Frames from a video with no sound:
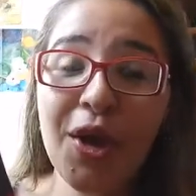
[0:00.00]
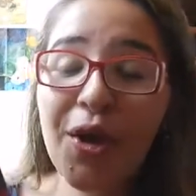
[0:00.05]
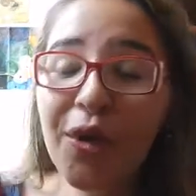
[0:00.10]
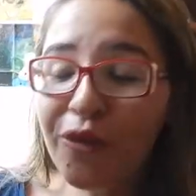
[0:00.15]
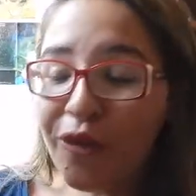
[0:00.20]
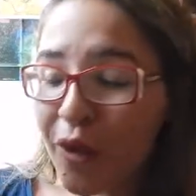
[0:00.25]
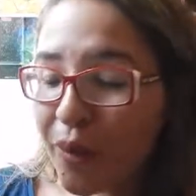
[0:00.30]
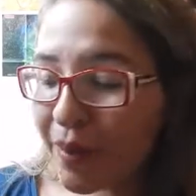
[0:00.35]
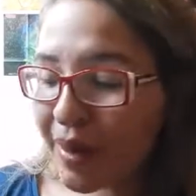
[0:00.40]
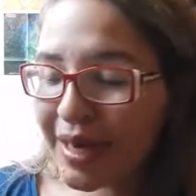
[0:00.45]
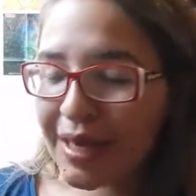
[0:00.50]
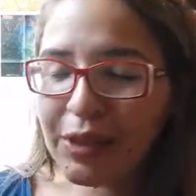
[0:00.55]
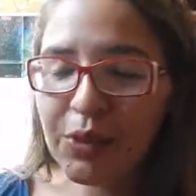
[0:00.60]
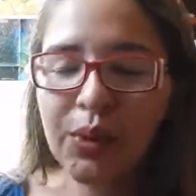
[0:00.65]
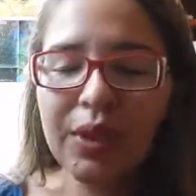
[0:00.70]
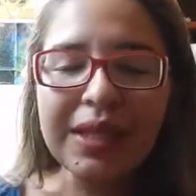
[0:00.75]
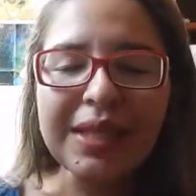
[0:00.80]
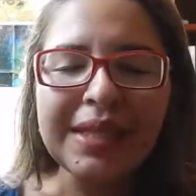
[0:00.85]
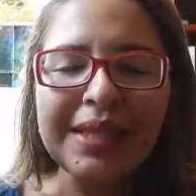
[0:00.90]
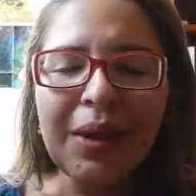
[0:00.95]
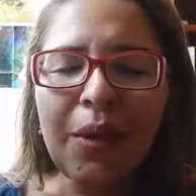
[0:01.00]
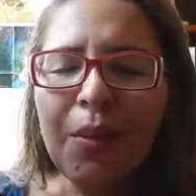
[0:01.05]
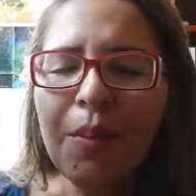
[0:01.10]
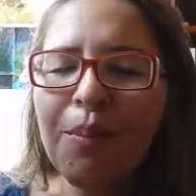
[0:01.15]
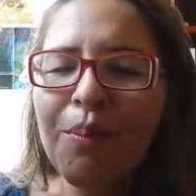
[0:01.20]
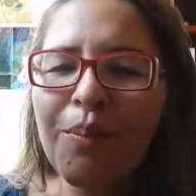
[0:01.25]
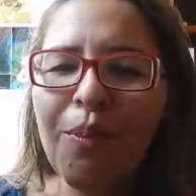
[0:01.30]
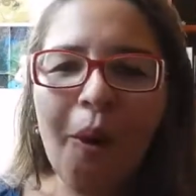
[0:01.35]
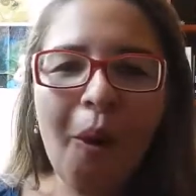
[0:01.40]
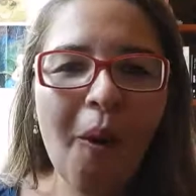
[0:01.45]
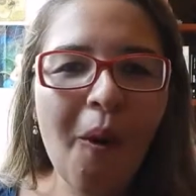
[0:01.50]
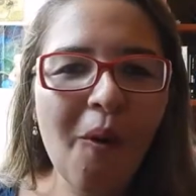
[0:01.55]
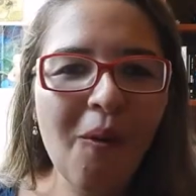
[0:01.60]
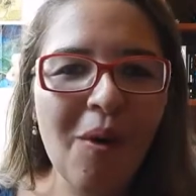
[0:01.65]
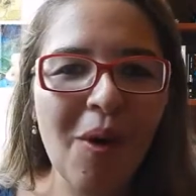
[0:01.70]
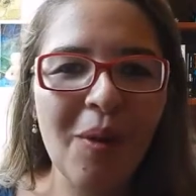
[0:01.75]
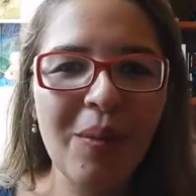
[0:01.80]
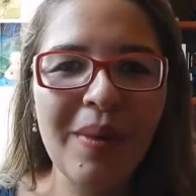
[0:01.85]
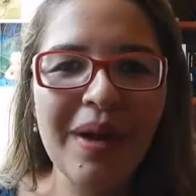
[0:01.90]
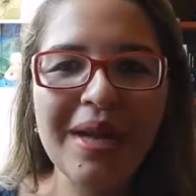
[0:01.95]
foi uma leitura tão
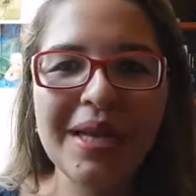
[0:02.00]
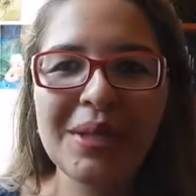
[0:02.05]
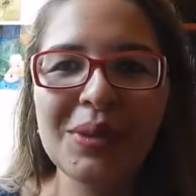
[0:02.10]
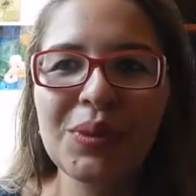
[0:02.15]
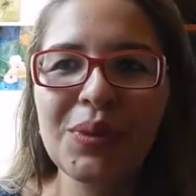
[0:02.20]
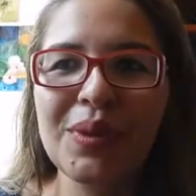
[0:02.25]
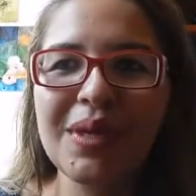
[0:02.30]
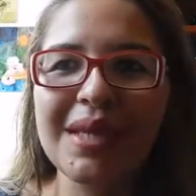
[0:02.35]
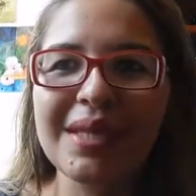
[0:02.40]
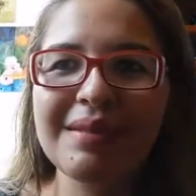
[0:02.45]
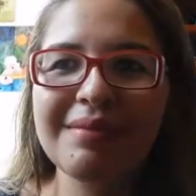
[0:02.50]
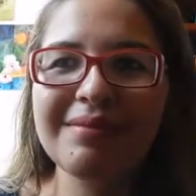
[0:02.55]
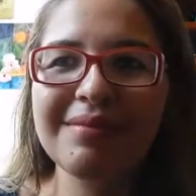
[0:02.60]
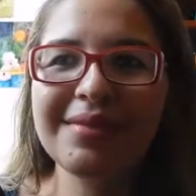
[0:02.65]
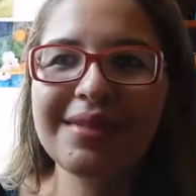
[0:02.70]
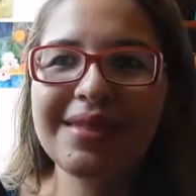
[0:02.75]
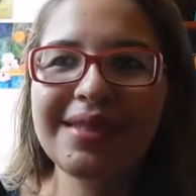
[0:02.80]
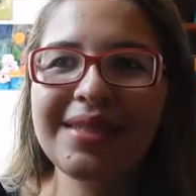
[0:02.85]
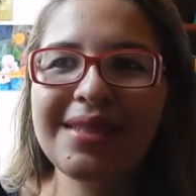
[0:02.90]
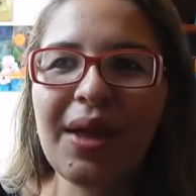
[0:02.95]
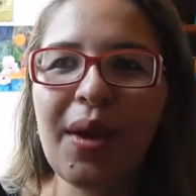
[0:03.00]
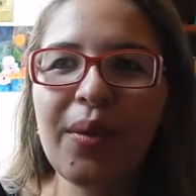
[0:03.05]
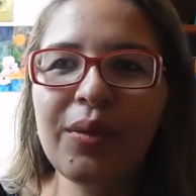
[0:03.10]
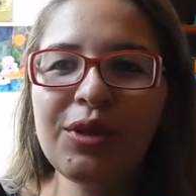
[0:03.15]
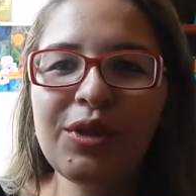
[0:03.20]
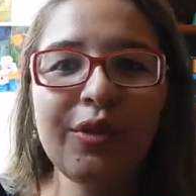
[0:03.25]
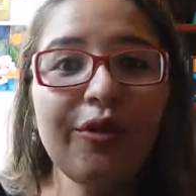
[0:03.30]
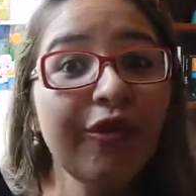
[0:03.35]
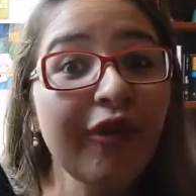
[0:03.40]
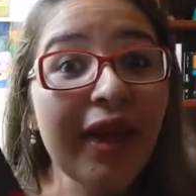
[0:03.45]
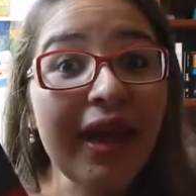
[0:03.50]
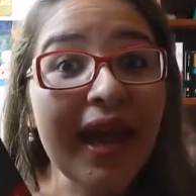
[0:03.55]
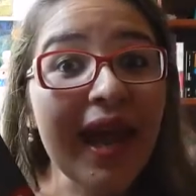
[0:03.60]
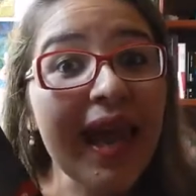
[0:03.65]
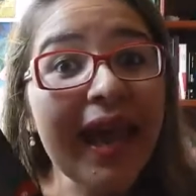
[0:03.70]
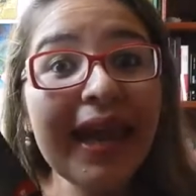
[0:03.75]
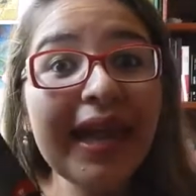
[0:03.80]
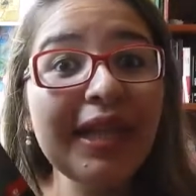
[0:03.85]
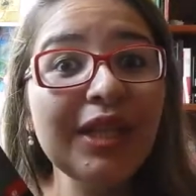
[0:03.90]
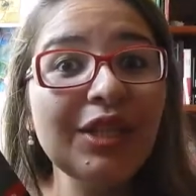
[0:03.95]
boa, uma leitura tão
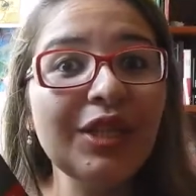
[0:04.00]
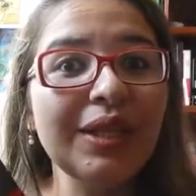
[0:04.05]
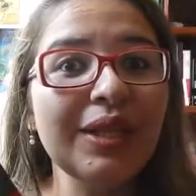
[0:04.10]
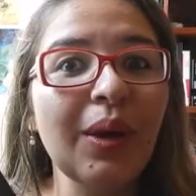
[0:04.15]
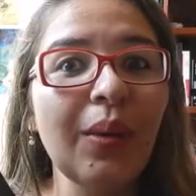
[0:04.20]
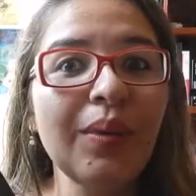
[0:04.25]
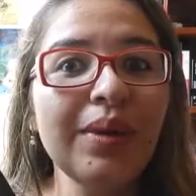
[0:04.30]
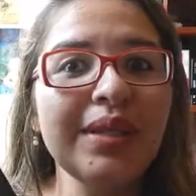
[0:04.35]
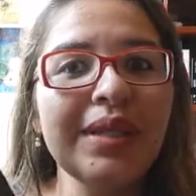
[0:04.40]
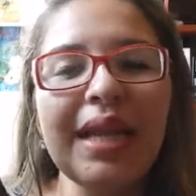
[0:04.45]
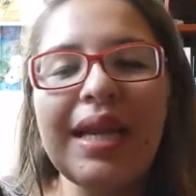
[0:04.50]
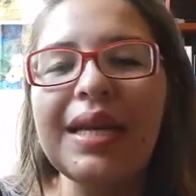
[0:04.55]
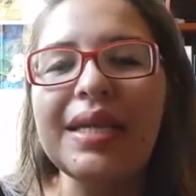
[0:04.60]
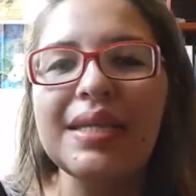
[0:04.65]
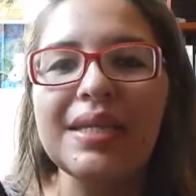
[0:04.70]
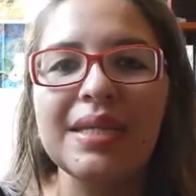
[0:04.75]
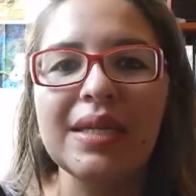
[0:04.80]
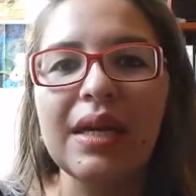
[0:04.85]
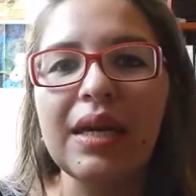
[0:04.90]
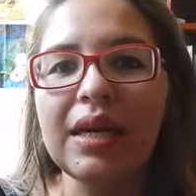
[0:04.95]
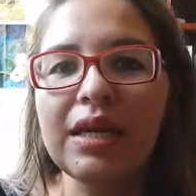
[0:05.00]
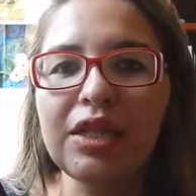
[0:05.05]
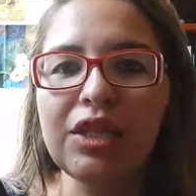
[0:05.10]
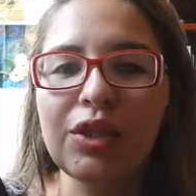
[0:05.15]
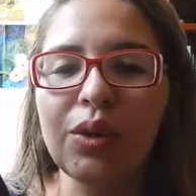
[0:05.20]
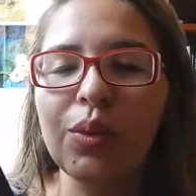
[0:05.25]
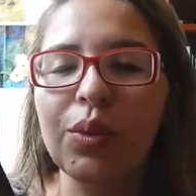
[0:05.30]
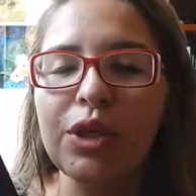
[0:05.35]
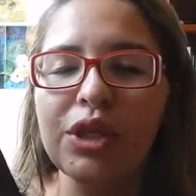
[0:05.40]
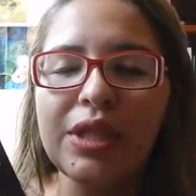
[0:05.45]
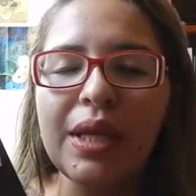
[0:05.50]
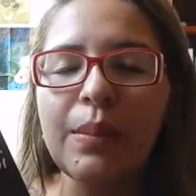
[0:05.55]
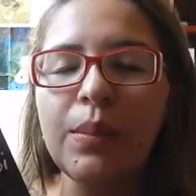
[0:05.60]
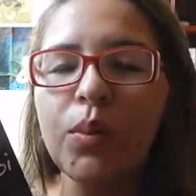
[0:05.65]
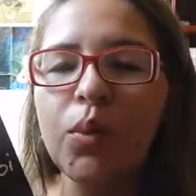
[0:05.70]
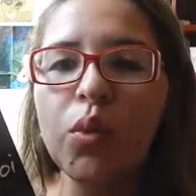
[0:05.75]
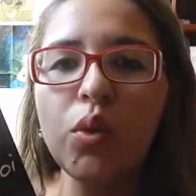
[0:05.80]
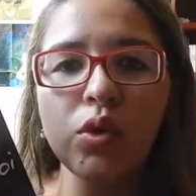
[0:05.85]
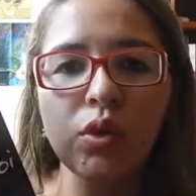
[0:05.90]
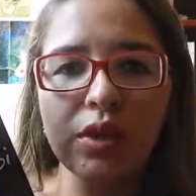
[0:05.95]
diferente, tão interessante. Eu gostei
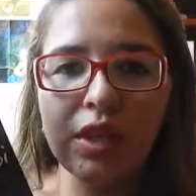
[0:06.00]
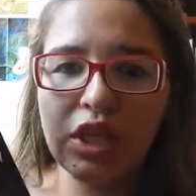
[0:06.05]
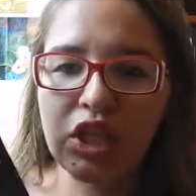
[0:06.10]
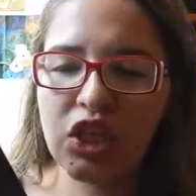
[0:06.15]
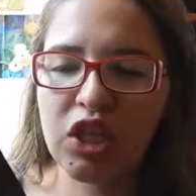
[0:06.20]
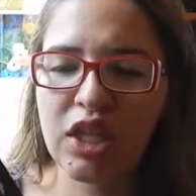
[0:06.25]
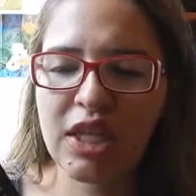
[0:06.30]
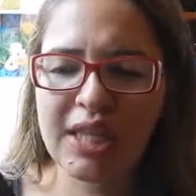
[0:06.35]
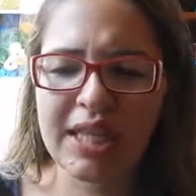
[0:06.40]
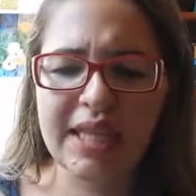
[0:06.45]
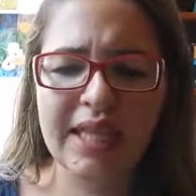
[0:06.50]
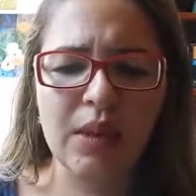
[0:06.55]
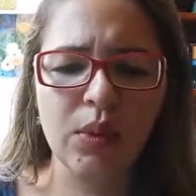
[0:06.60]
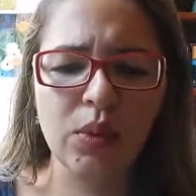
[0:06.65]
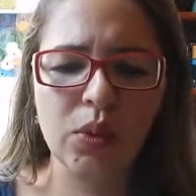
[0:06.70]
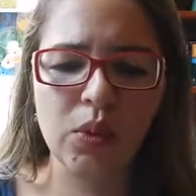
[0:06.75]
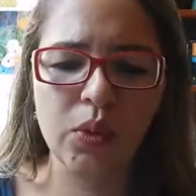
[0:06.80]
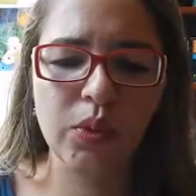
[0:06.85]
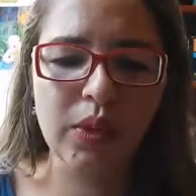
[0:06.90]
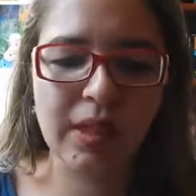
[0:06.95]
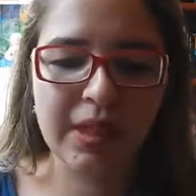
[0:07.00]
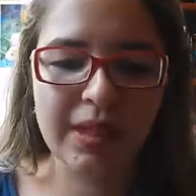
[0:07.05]
muito da escrita da autora